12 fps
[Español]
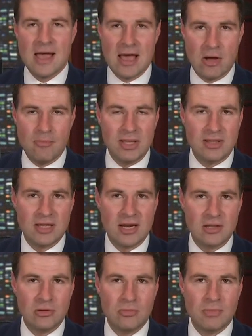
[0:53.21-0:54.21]

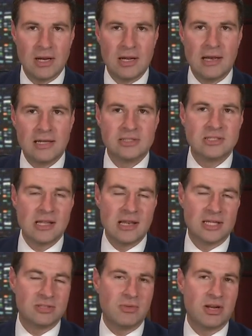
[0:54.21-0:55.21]
aumentando para
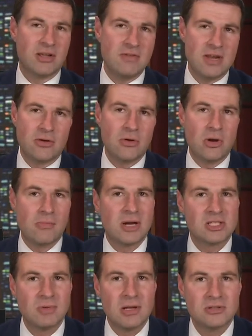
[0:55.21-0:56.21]
la semana que viene con el
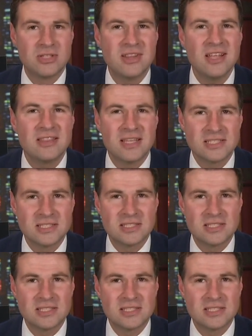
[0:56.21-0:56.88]
máximo en los 70